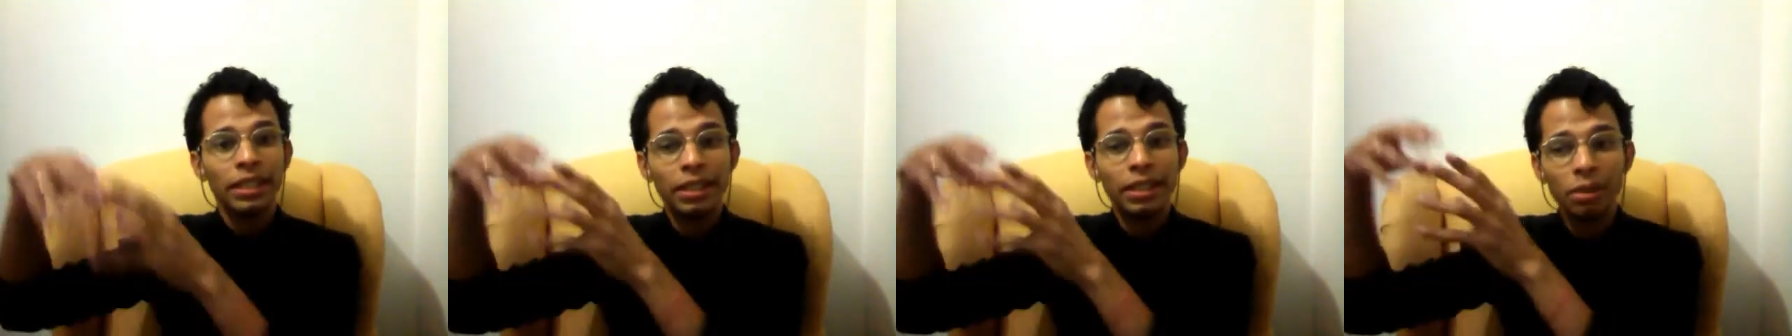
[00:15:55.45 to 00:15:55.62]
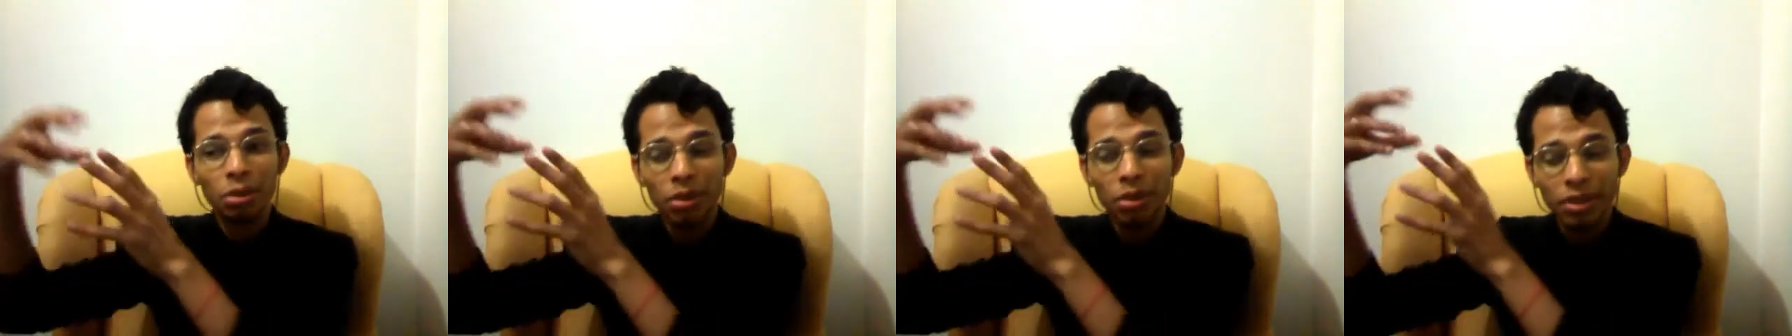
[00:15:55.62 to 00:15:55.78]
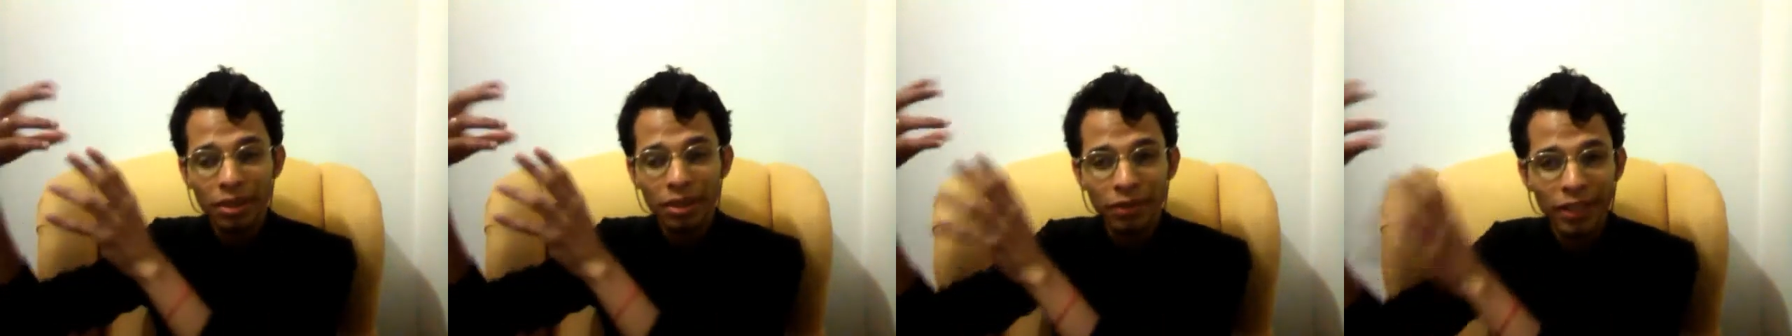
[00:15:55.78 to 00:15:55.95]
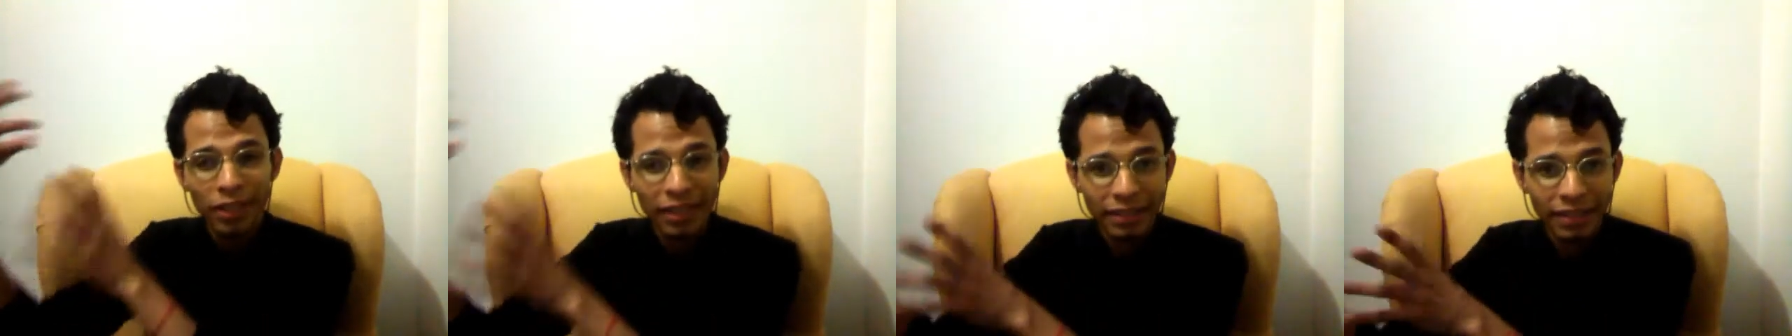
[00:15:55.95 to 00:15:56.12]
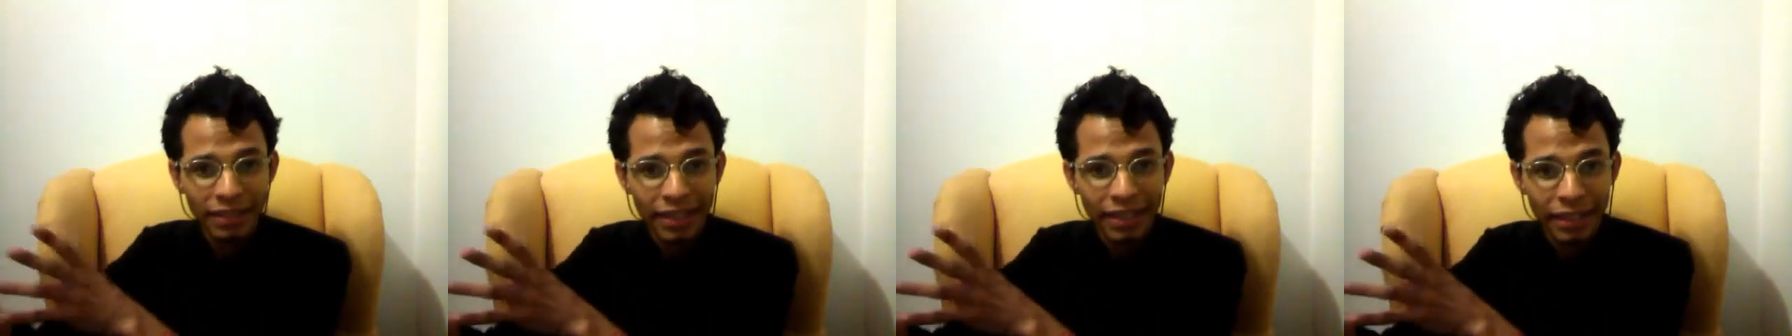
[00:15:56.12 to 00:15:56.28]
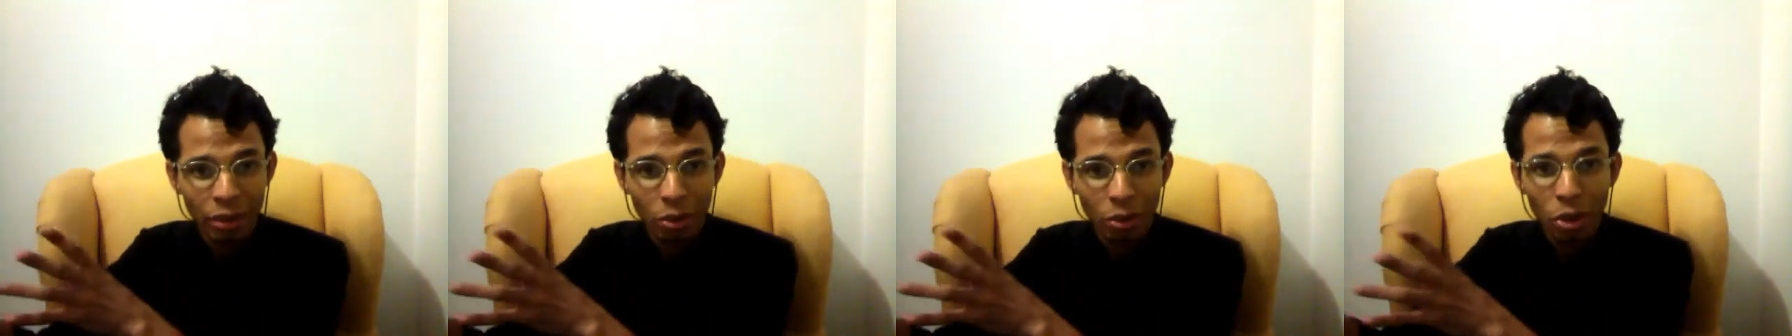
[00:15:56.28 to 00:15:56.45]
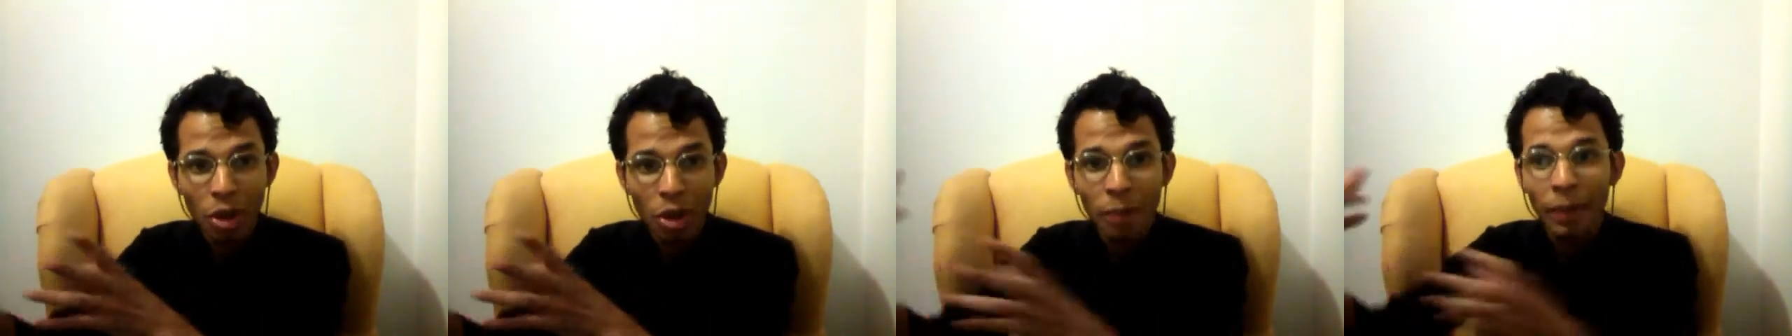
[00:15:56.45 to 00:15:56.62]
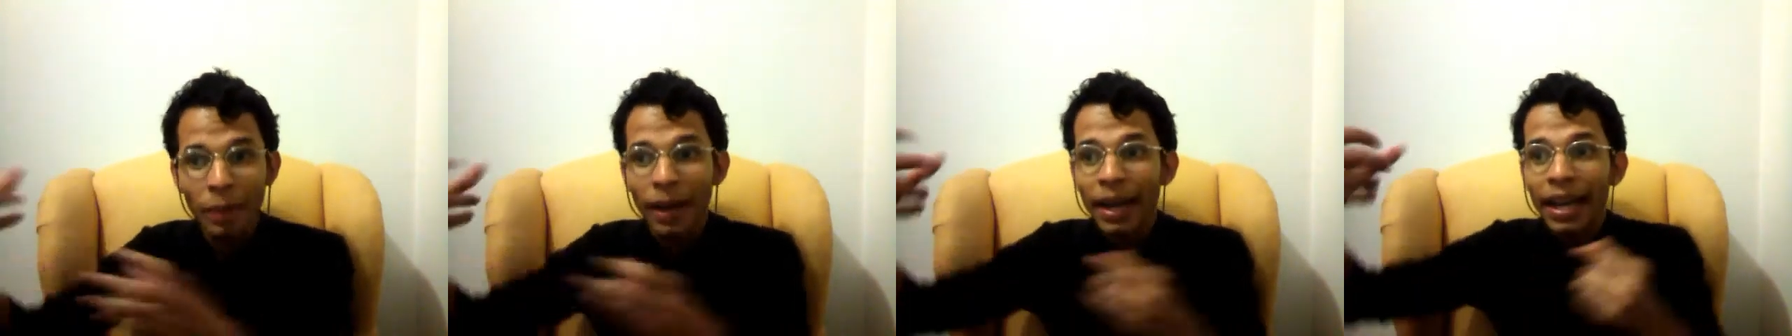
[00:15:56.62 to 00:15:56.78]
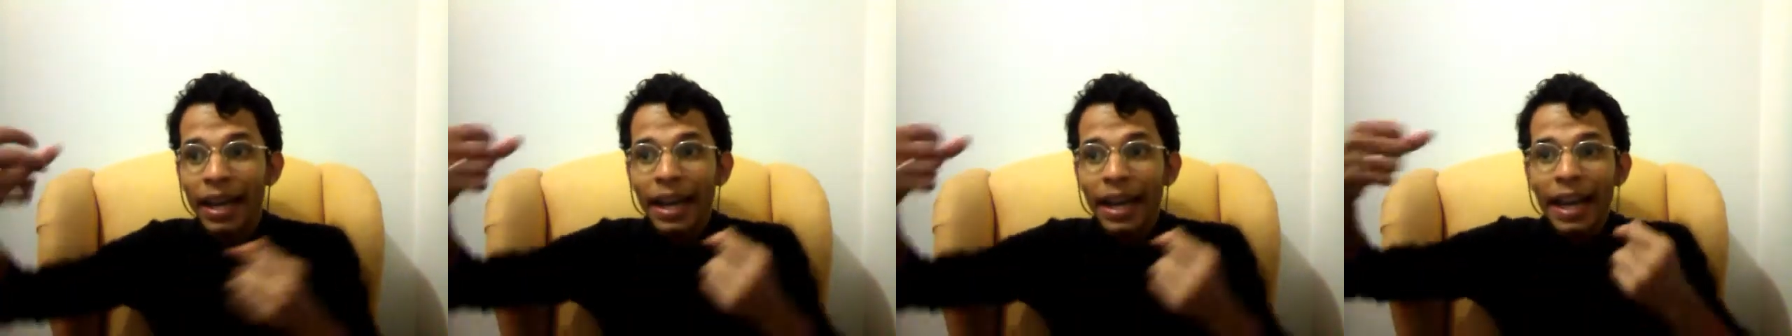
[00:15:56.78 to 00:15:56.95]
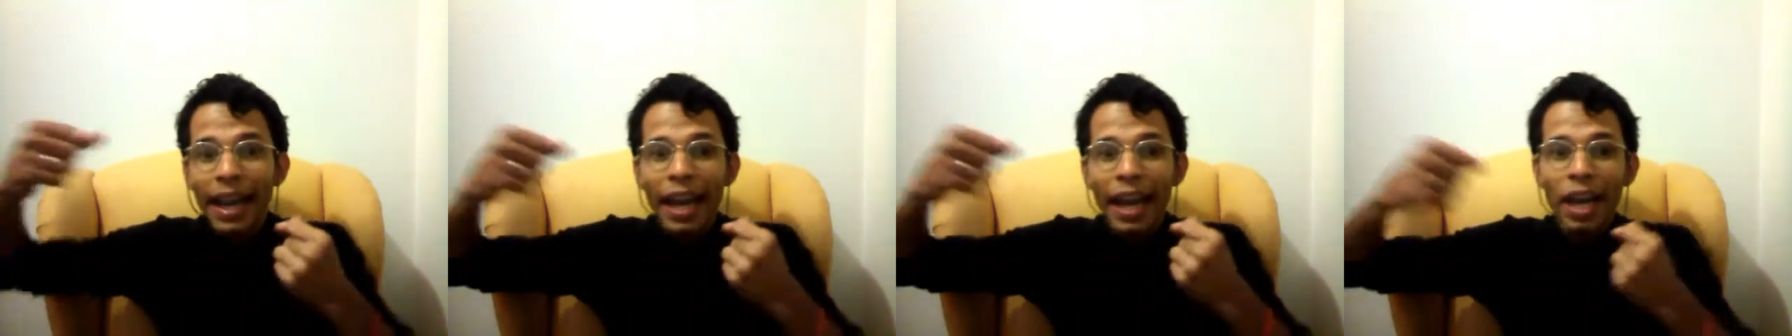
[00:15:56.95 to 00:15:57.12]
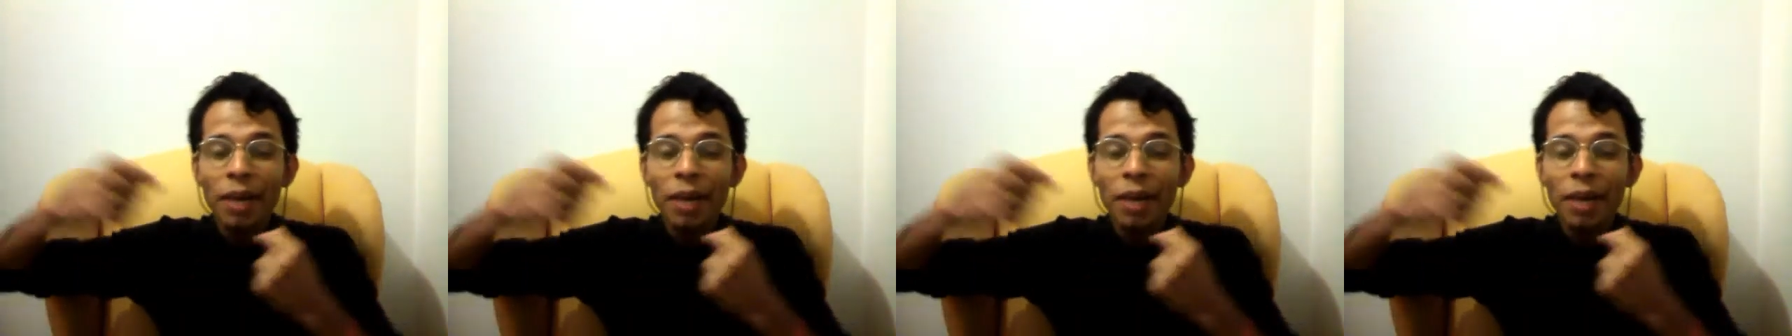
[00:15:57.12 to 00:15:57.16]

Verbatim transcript: e o que se fazia na Europa